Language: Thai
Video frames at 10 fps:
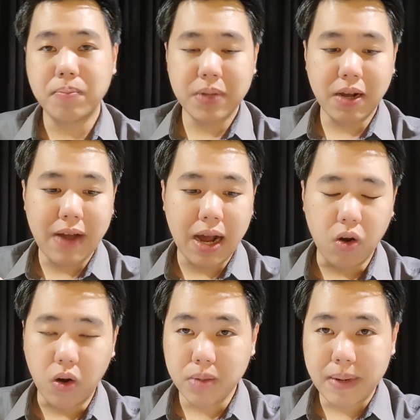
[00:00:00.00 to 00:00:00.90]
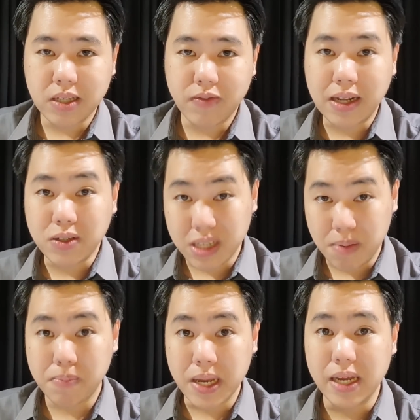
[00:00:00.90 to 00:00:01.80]
กับทางฝั่งของเรือใบสีฟ้าถึ
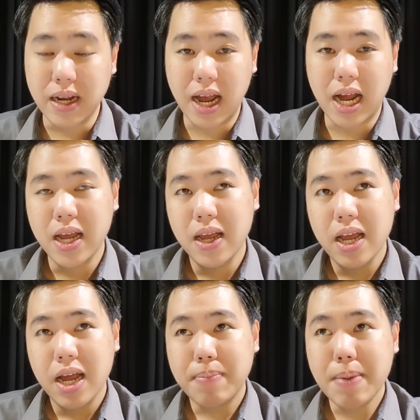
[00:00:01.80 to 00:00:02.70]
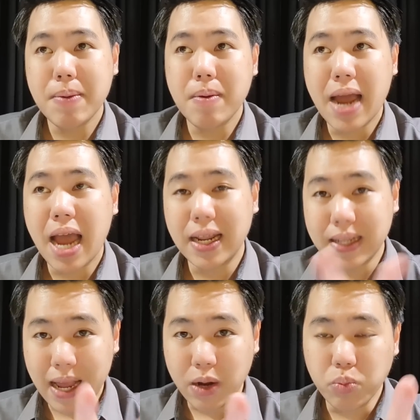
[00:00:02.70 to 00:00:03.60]
งเจ็
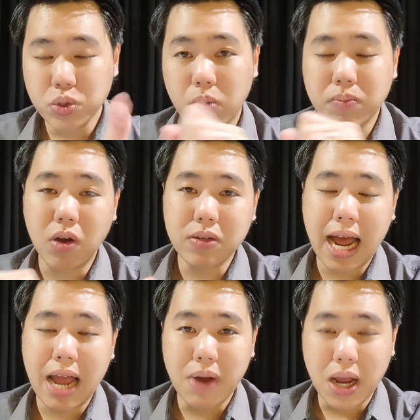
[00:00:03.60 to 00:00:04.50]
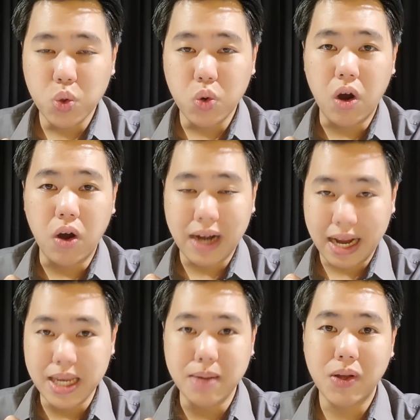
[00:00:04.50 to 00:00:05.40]
ดปีนะฮะไปไปมาเนี่ยถ้าให้คุณผู้ชมลองทายว่าอายุของ
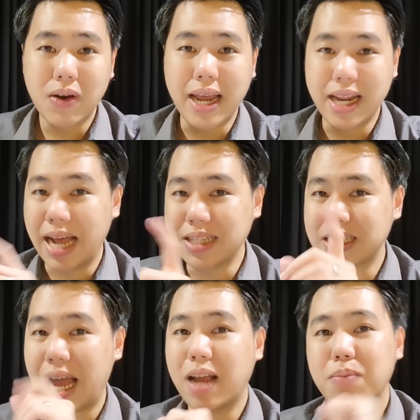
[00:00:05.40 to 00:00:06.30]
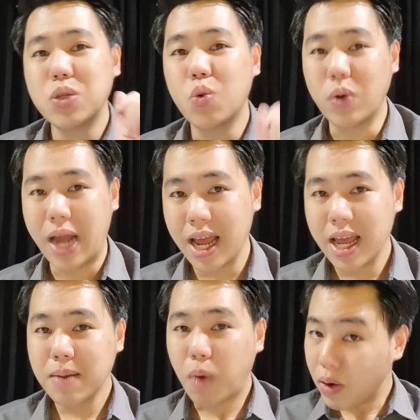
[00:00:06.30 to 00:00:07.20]
ราฮีมเท่าไหร่เนี่ยอาจจะทายกันไม่ถู
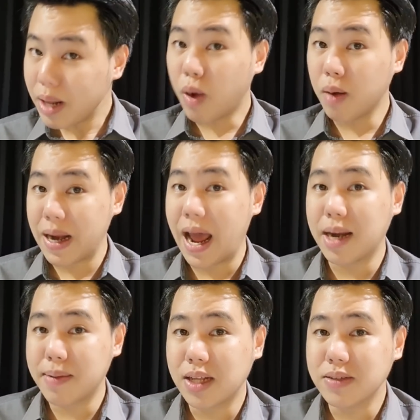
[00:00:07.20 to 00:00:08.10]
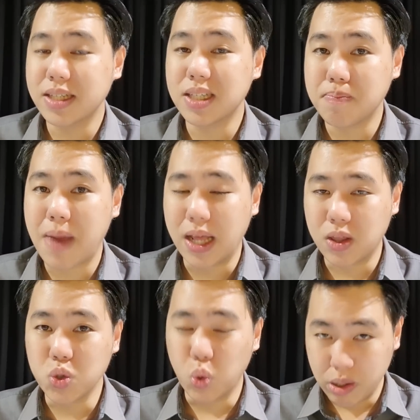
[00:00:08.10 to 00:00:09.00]
กนะเขาเล่นบอลมานานมากตั้งแต่สิ
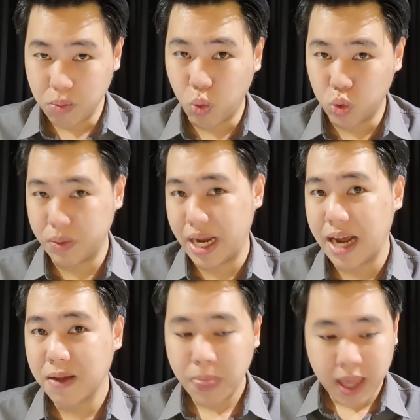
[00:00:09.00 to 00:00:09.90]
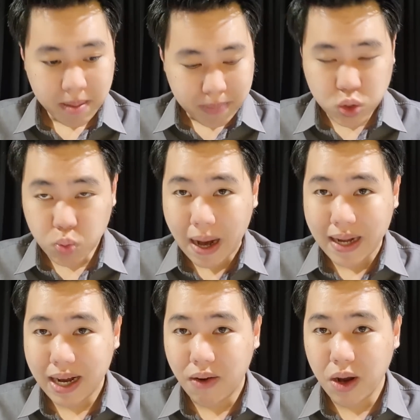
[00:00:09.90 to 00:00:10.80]
บแปดตอนอยู่ลิเวอร์พูลถูกไหมฮะปัจจุ
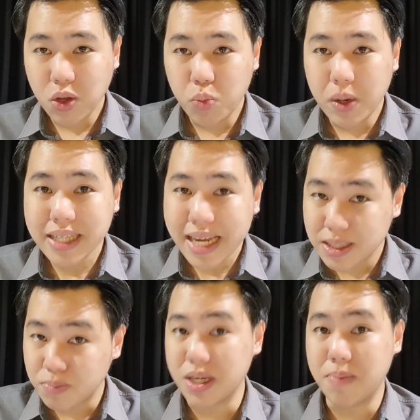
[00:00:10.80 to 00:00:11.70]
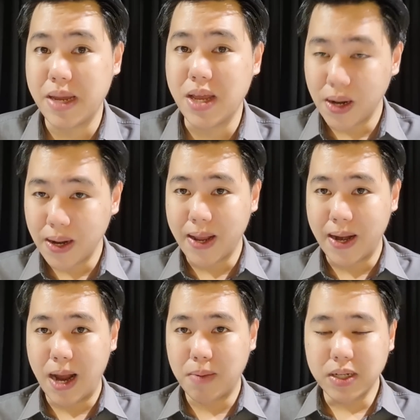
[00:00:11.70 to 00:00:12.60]
บันเนี่ยเขาอายุเพิ่งยี่สิบเจ็ดปีเท่านั้น
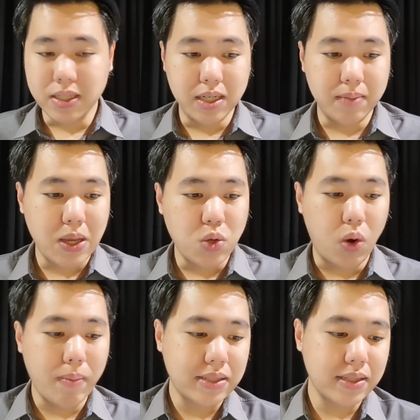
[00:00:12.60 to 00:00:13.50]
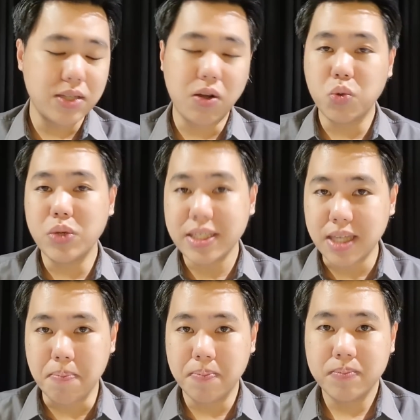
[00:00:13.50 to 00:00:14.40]
เองนะครับก็คือไปอยู่กับแมนซิตี้ตอนอายุ
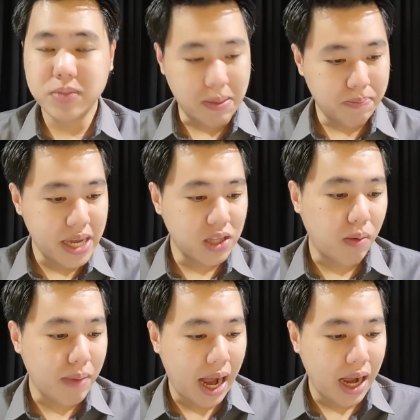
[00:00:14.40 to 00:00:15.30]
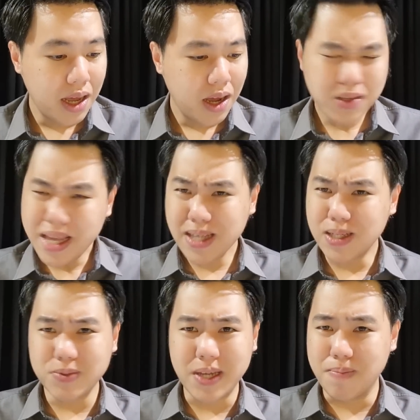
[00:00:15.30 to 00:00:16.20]
ยี่สิบเจ็ดปีต่
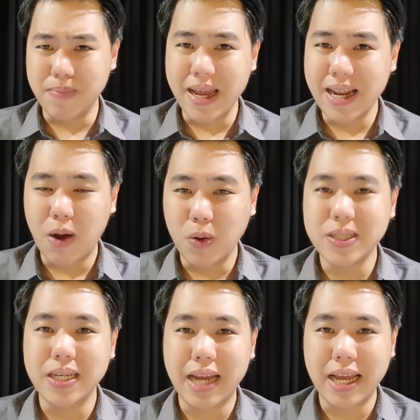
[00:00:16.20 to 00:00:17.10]
อมายี่สิบเจ็ดปีนี่เอาจริ